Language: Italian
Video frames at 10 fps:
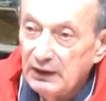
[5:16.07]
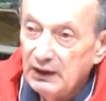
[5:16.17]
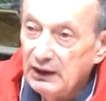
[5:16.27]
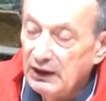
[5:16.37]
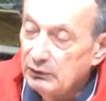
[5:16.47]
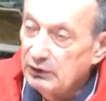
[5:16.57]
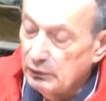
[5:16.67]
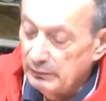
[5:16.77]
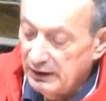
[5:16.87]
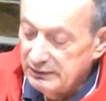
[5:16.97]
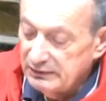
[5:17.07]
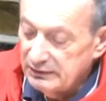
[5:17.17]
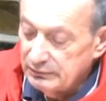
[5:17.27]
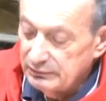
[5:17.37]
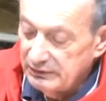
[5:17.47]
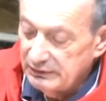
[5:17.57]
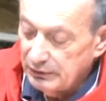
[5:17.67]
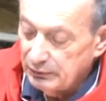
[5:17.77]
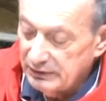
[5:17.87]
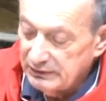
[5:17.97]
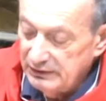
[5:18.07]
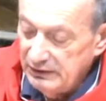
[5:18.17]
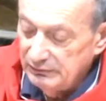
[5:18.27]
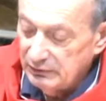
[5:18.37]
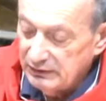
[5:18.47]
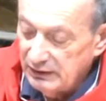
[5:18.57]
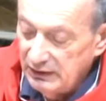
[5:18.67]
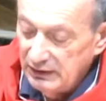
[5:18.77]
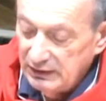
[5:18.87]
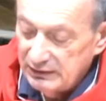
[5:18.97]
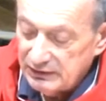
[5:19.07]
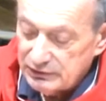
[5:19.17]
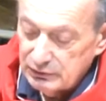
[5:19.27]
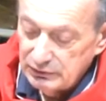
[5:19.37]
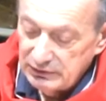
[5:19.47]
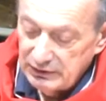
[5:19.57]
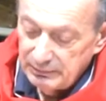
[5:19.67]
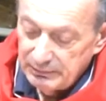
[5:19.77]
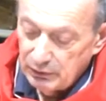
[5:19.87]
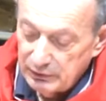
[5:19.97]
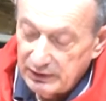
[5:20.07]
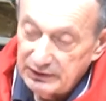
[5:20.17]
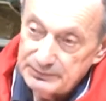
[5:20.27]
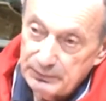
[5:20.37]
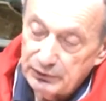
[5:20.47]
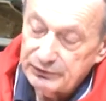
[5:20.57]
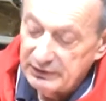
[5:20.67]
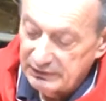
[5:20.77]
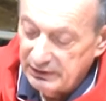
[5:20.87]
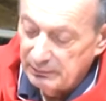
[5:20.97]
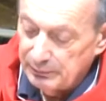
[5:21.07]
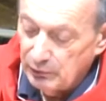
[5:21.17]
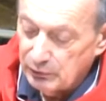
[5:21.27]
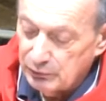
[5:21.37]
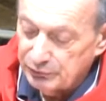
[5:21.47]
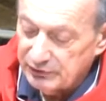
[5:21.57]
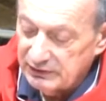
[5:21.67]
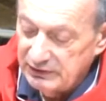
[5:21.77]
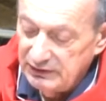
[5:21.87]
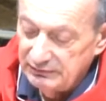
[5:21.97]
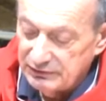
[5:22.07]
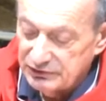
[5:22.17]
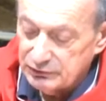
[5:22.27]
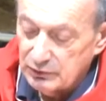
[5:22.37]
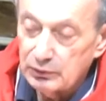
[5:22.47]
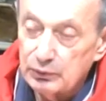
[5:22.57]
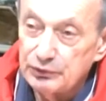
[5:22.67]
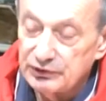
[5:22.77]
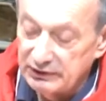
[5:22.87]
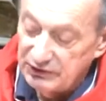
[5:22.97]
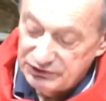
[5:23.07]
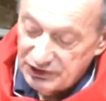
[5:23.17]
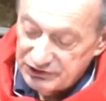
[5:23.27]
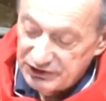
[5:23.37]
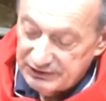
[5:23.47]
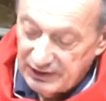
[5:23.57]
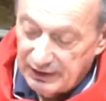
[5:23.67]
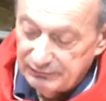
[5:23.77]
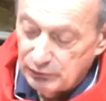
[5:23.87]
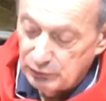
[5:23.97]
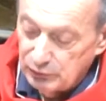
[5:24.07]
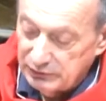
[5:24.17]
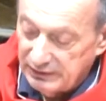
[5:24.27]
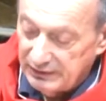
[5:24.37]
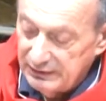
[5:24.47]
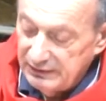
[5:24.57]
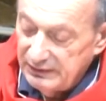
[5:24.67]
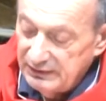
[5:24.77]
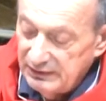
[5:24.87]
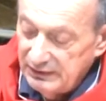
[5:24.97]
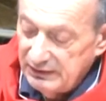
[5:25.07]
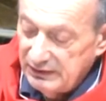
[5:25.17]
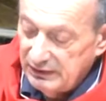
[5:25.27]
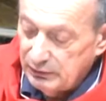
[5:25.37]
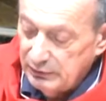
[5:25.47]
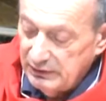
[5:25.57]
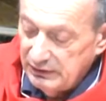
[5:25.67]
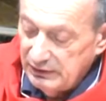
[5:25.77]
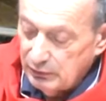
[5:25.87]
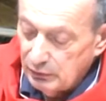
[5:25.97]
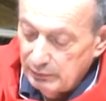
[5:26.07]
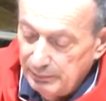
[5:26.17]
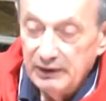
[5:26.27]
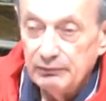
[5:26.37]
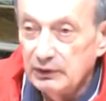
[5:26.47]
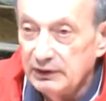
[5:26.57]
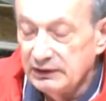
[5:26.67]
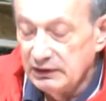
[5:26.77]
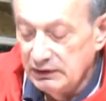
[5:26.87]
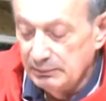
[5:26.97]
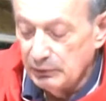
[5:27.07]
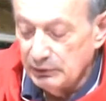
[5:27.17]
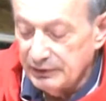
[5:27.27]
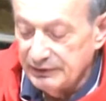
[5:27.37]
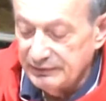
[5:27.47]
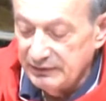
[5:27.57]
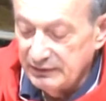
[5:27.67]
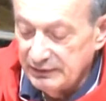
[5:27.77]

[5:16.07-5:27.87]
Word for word: È una domanda, un interrogativo che nasconde però una risposta che è un po' accusativa. Gesù accusa di cecità voluta e quindi colpevole di ipocrisia.